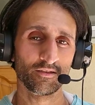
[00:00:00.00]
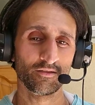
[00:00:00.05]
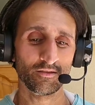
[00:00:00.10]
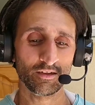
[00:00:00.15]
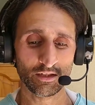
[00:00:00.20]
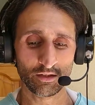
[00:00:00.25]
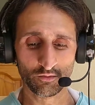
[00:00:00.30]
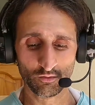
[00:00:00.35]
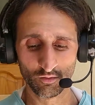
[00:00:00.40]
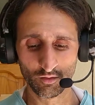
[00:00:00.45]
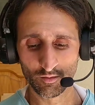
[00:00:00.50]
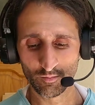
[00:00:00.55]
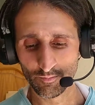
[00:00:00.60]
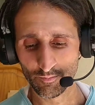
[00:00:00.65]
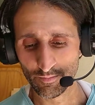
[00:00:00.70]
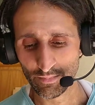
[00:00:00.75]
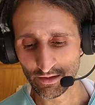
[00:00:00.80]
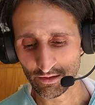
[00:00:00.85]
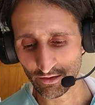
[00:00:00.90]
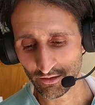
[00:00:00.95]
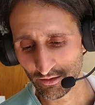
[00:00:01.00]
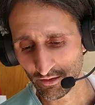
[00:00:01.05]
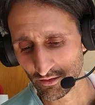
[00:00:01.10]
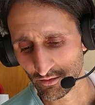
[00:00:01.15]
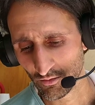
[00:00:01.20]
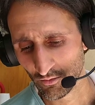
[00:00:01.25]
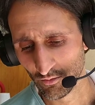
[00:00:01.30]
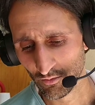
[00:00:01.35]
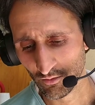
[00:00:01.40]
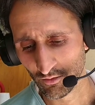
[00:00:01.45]
war der Druck
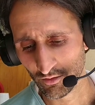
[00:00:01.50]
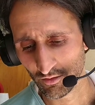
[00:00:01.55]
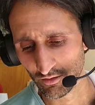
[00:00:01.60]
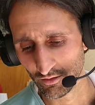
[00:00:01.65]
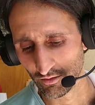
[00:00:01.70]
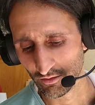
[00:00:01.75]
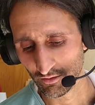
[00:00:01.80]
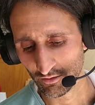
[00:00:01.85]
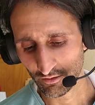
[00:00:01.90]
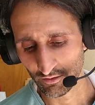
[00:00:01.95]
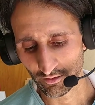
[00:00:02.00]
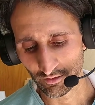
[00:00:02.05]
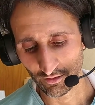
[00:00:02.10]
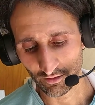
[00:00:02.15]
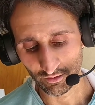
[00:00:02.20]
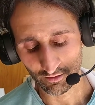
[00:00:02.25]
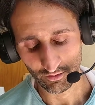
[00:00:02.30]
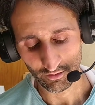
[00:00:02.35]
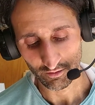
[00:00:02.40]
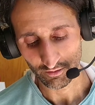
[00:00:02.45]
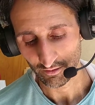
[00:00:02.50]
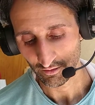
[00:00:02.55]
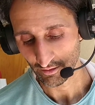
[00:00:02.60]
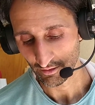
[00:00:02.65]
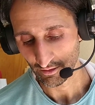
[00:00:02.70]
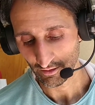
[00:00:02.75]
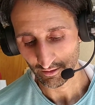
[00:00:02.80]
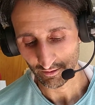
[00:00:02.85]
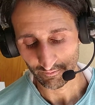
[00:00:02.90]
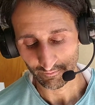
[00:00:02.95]
besonders hoch
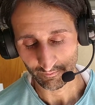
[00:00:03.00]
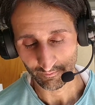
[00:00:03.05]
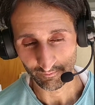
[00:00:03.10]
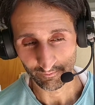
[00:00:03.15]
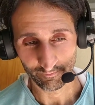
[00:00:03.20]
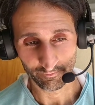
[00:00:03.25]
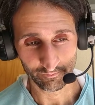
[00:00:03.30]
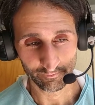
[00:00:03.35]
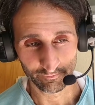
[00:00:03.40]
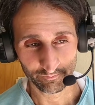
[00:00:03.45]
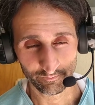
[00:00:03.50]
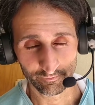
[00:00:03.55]
und ähm,